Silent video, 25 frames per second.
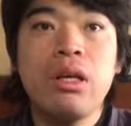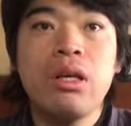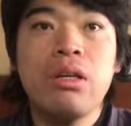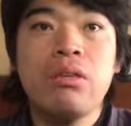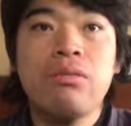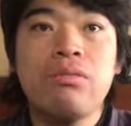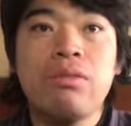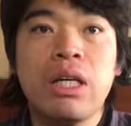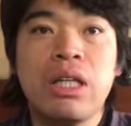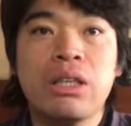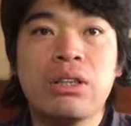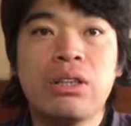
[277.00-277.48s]

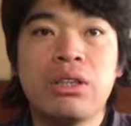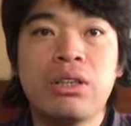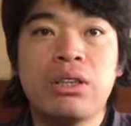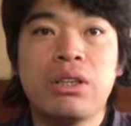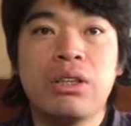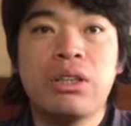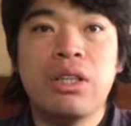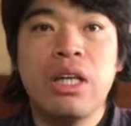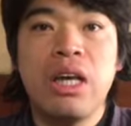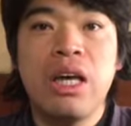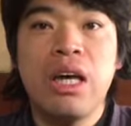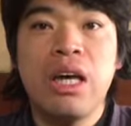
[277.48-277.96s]
まあそ
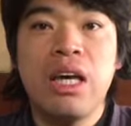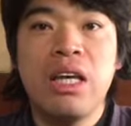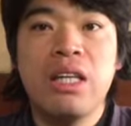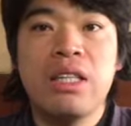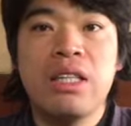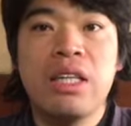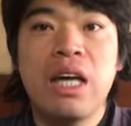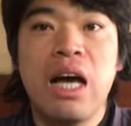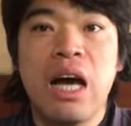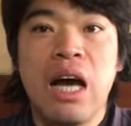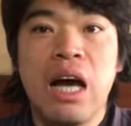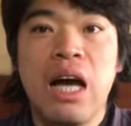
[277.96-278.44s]
して
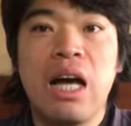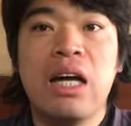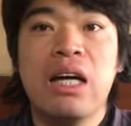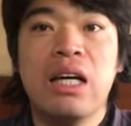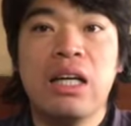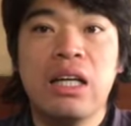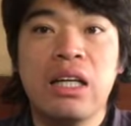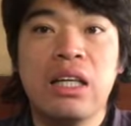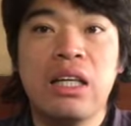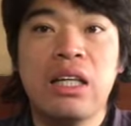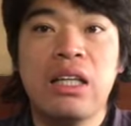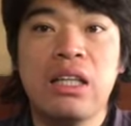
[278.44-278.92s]
さ
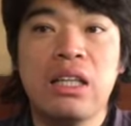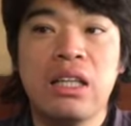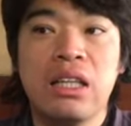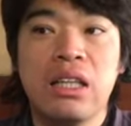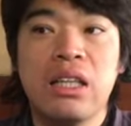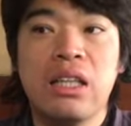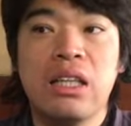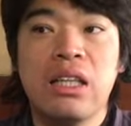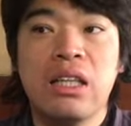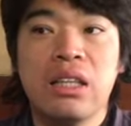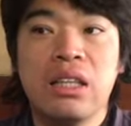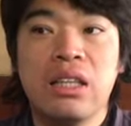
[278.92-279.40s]

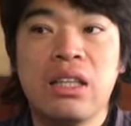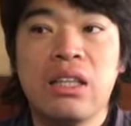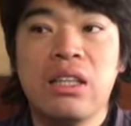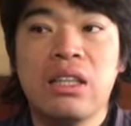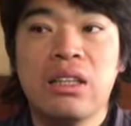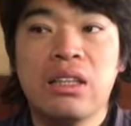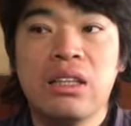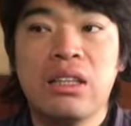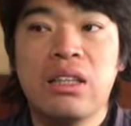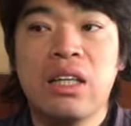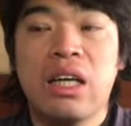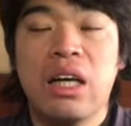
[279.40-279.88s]

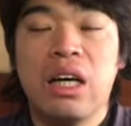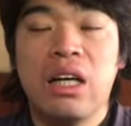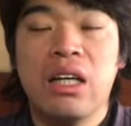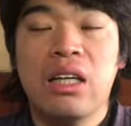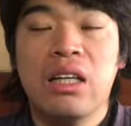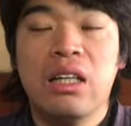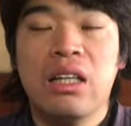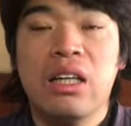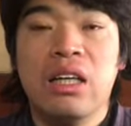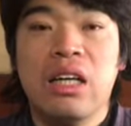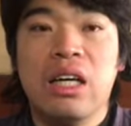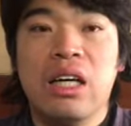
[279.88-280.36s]
さ
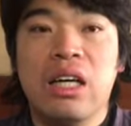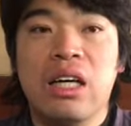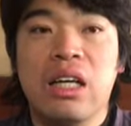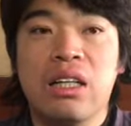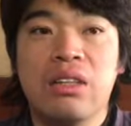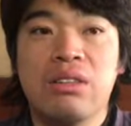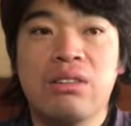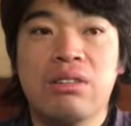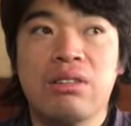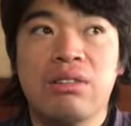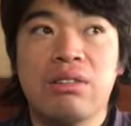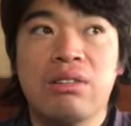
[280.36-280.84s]

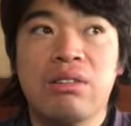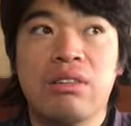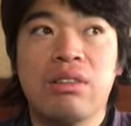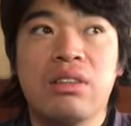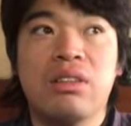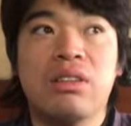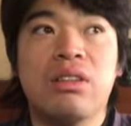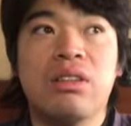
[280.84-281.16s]
あの